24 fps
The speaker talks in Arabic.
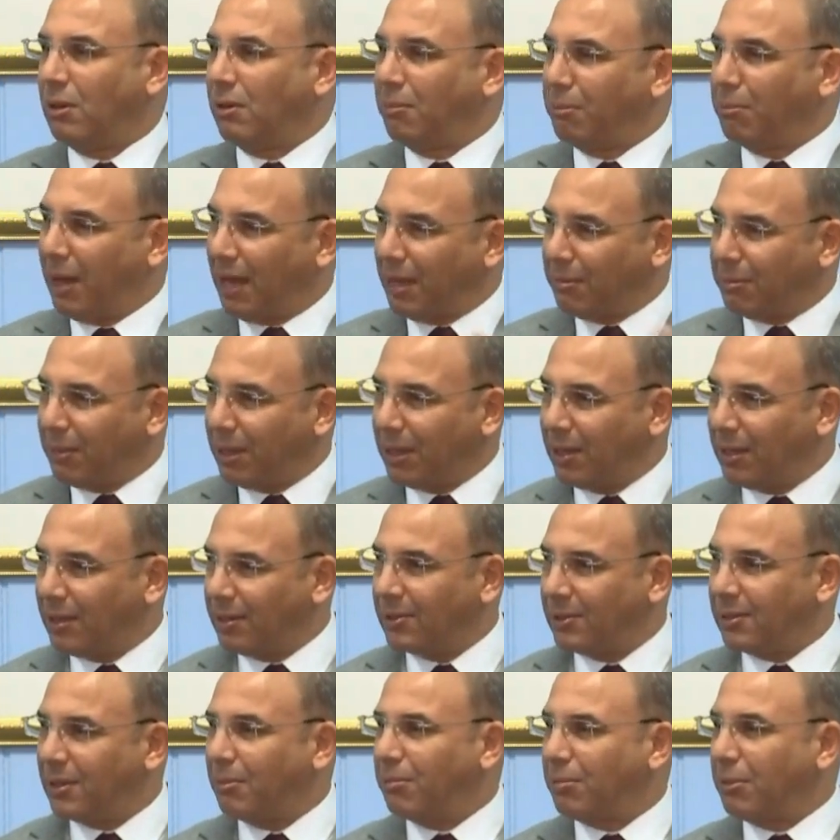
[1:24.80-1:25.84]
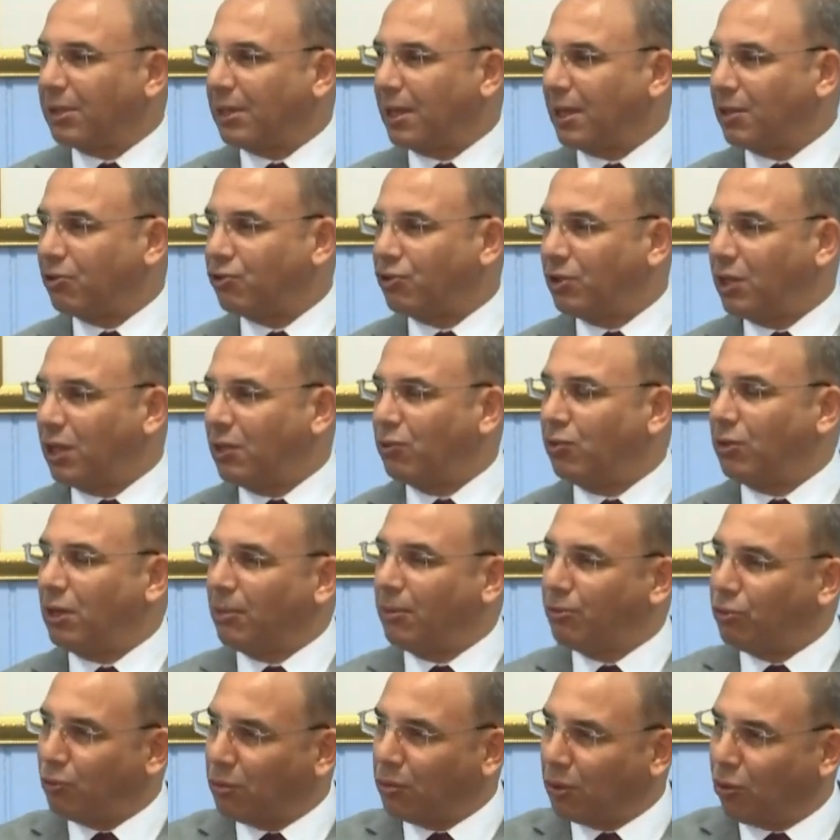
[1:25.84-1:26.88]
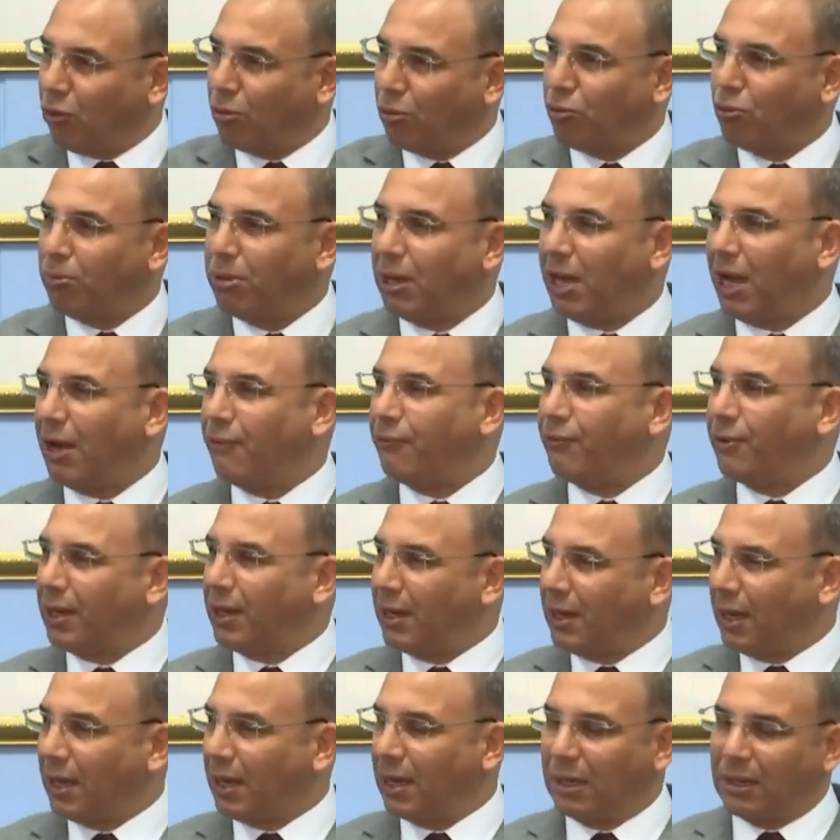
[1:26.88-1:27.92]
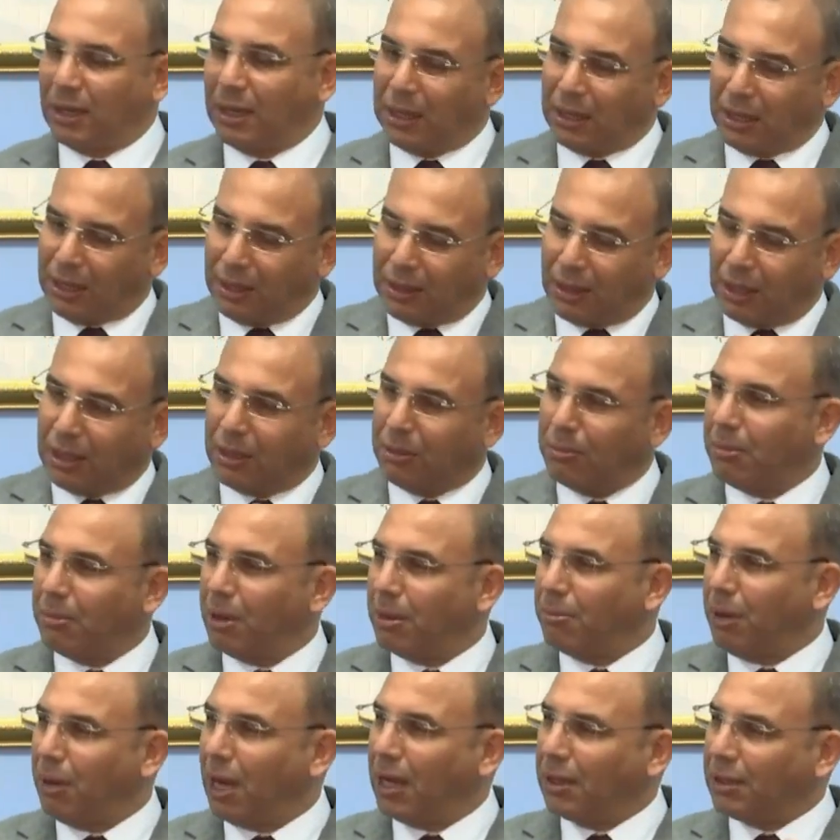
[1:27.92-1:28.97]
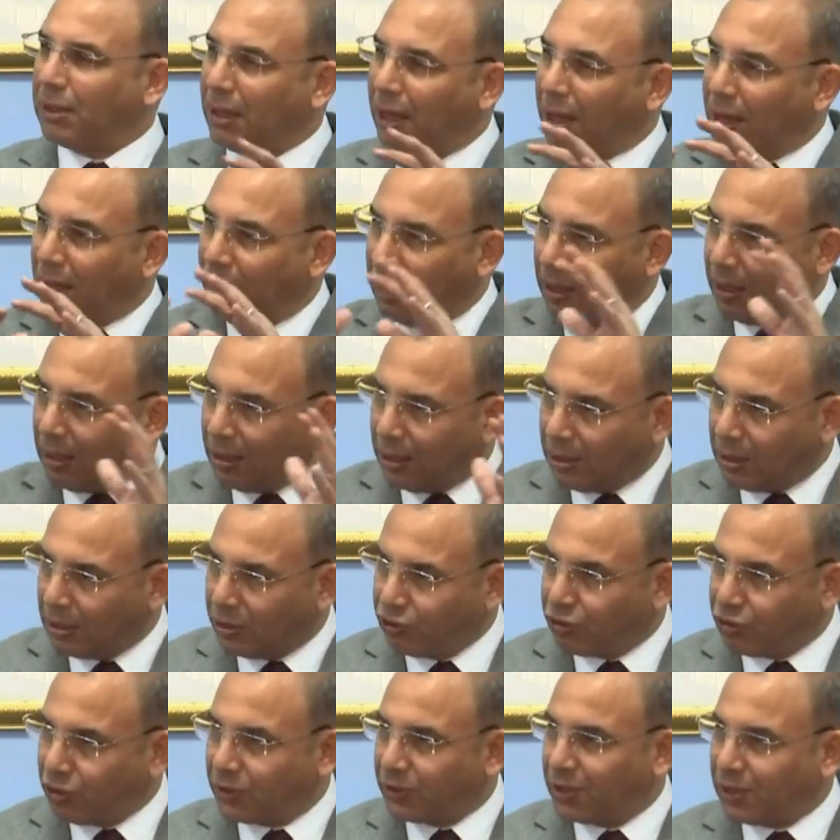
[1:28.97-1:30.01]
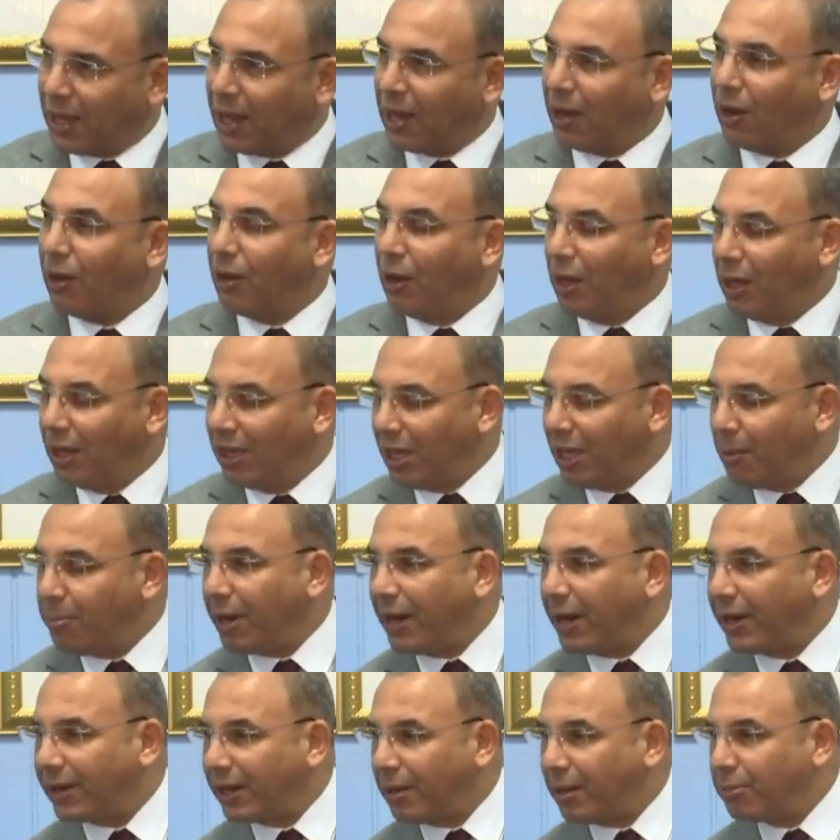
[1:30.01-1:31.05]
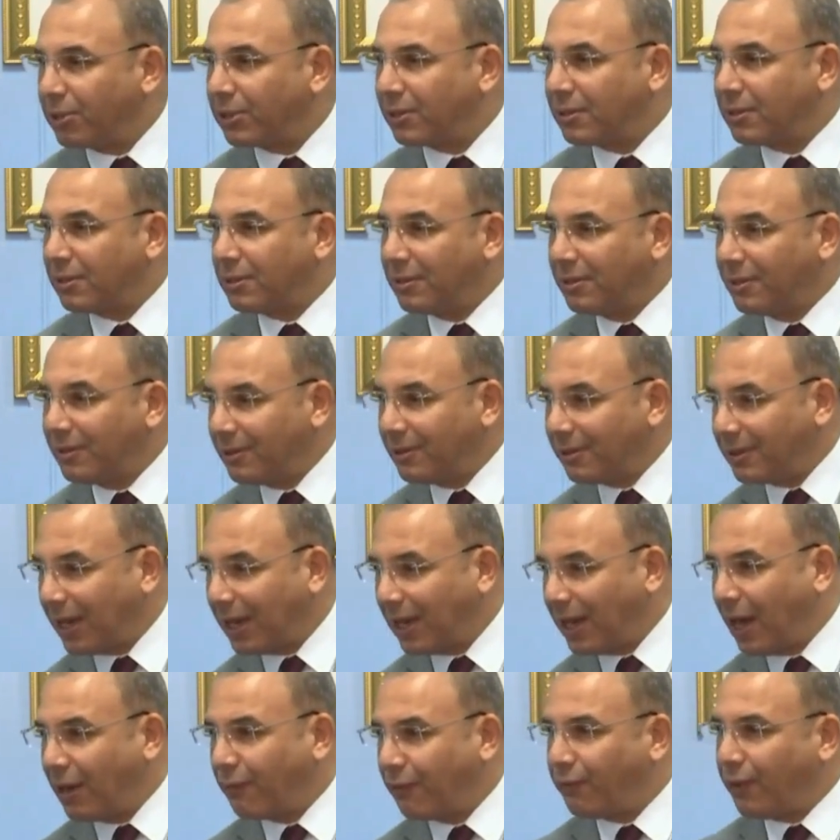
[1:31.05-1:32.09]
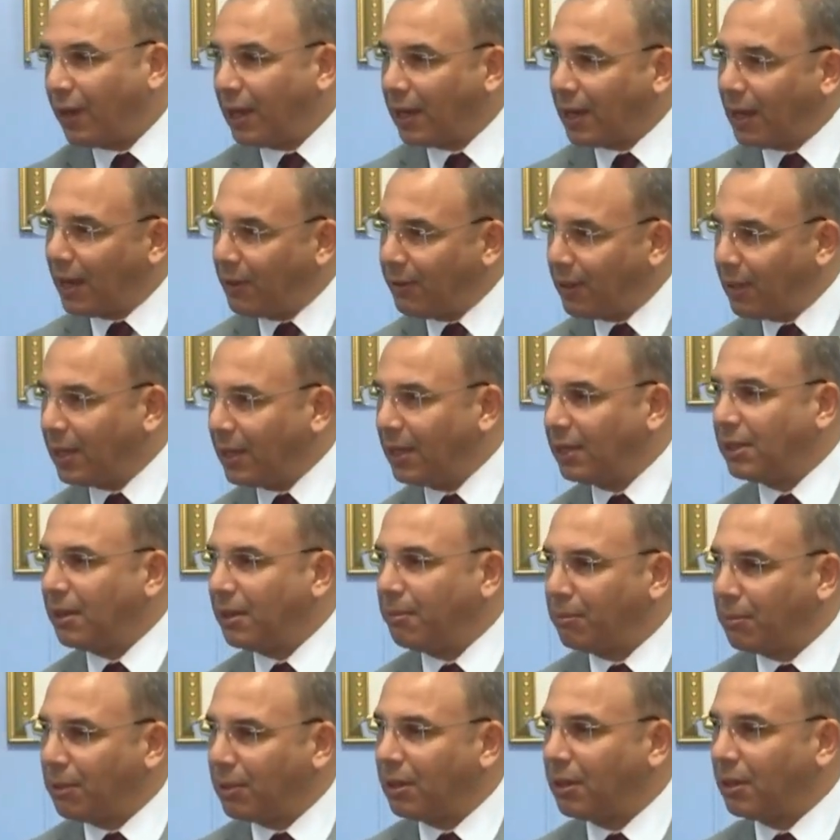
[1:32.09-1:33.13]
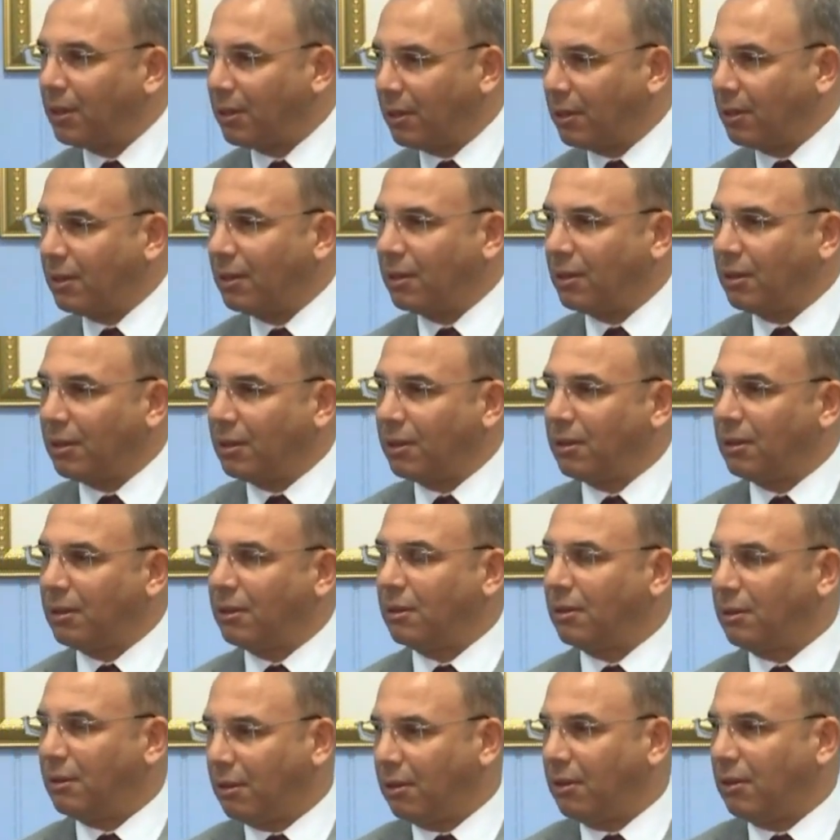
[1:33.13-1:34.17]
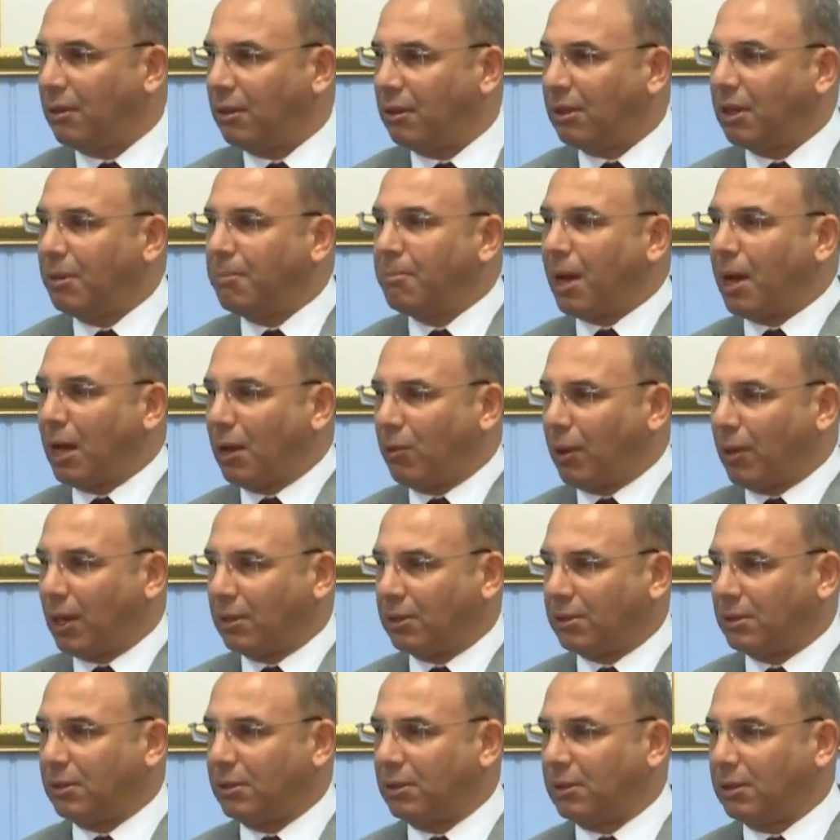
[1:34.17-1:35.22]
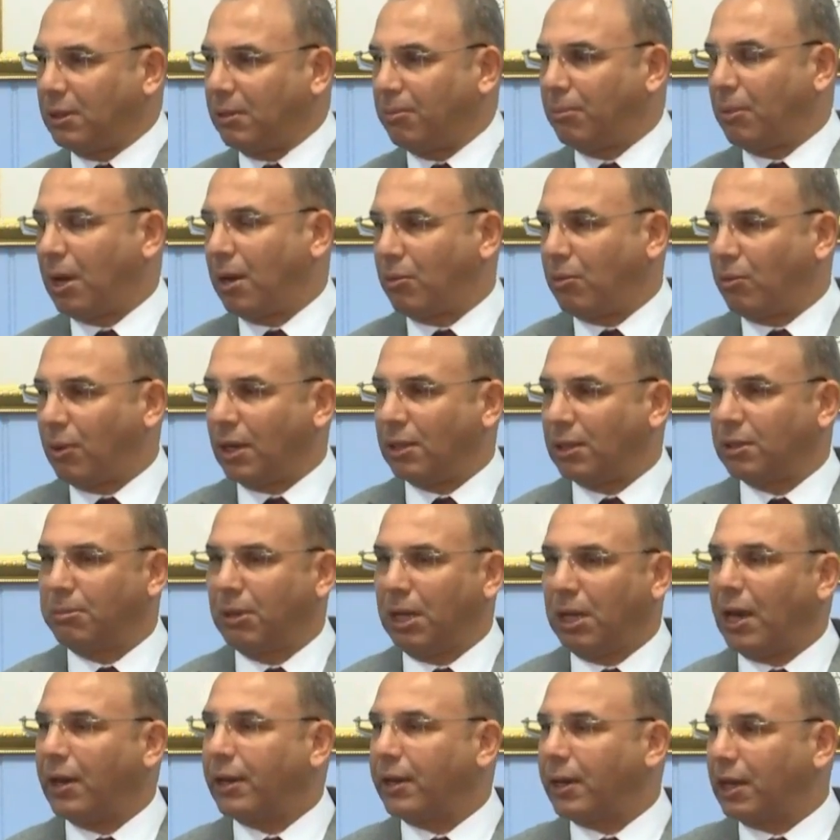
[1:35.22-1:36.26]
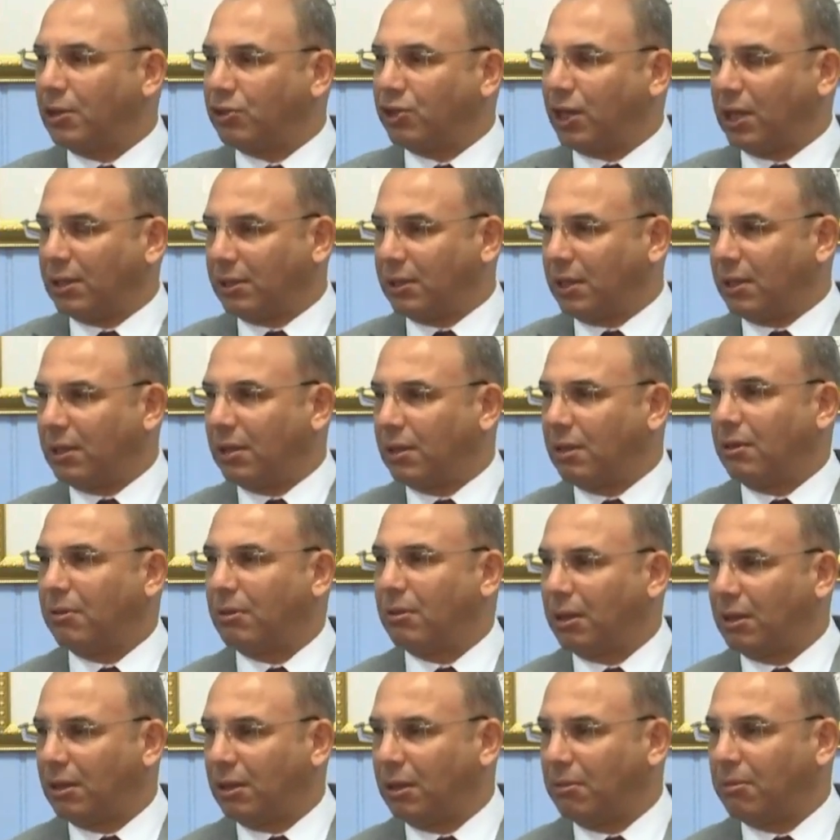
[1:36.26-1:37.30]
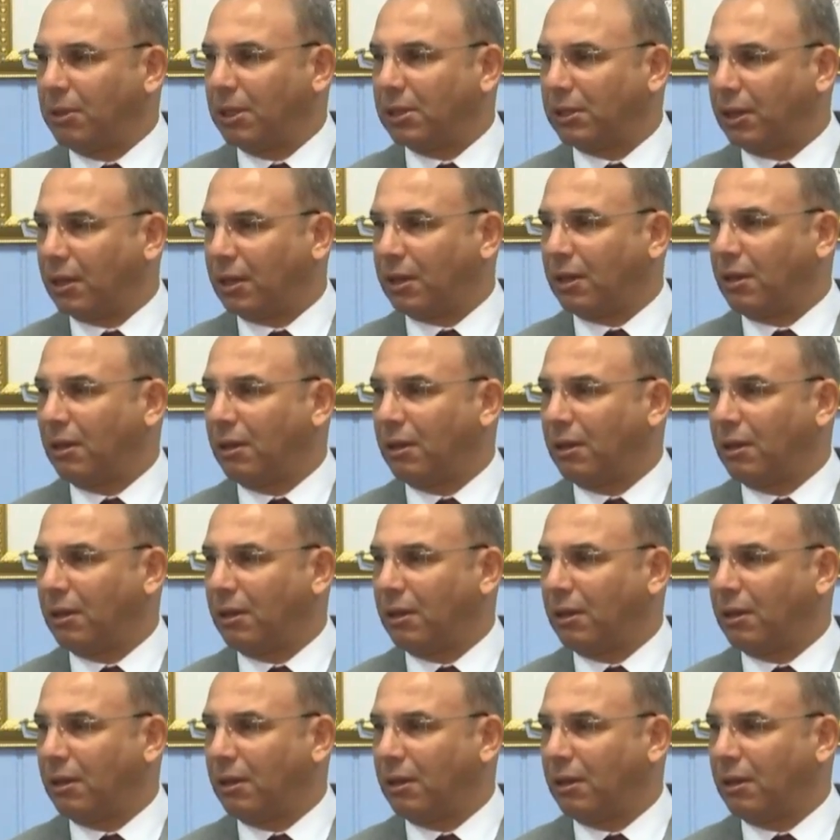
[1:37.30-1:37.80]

بعد ما مطار جديد ونحب نقوموا بالحفر الى غير ذلك اذا المحطه انجزناها يبقى الربط تاع الانفاق هذيك يتم آه، يتم مع الوقت يتم مع الوقت من الحراج حتى المطار